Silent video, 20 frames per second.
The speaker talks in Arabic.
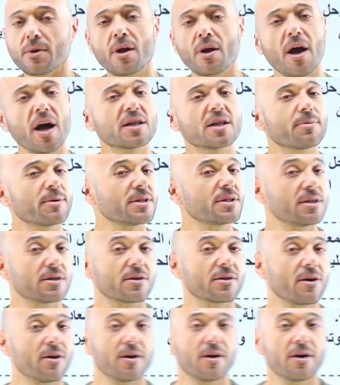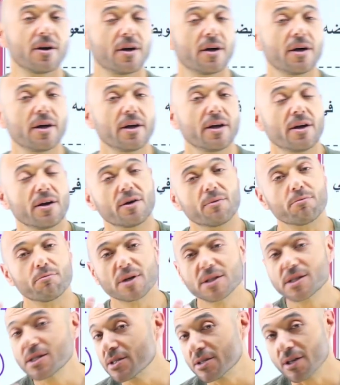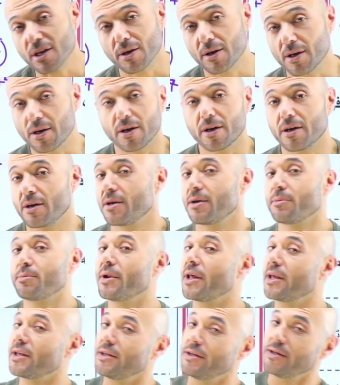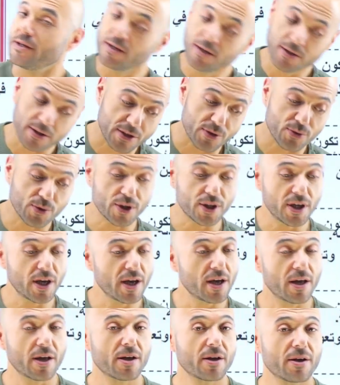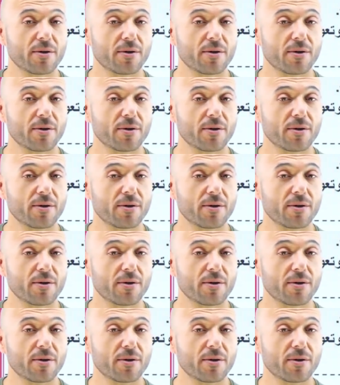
عادي بسيطة بسيطة يا ابني انت وياه